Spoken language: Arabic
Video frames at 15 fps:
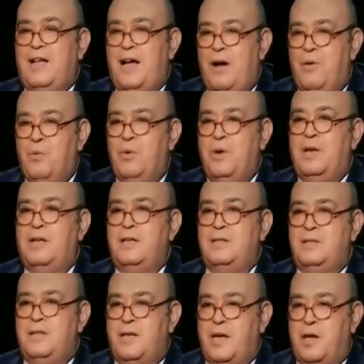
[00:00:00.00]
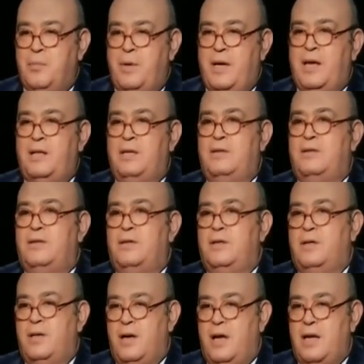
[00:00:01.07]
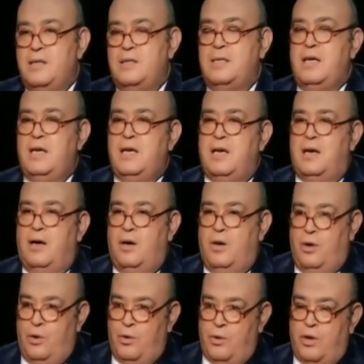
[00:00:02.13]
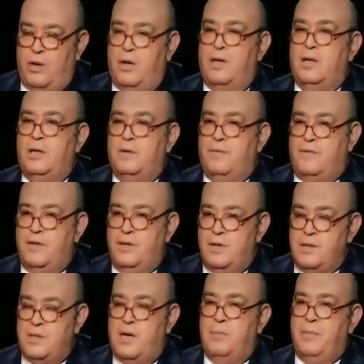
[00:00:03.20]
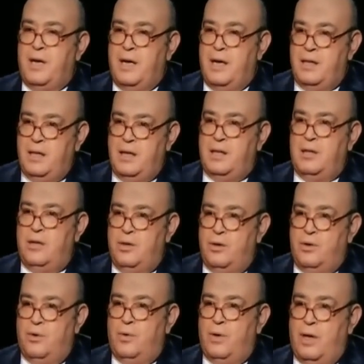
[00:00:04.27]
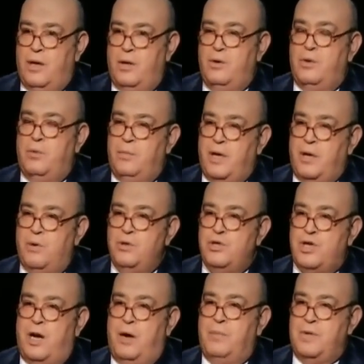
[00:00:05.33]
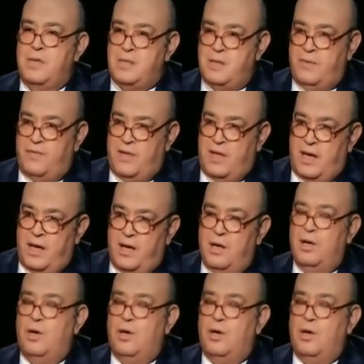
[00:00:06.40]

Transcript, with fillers: أول انتخابات رئاسية حرة في النظام الجديد اللي هو أنه ما يكونش عبر استفتاء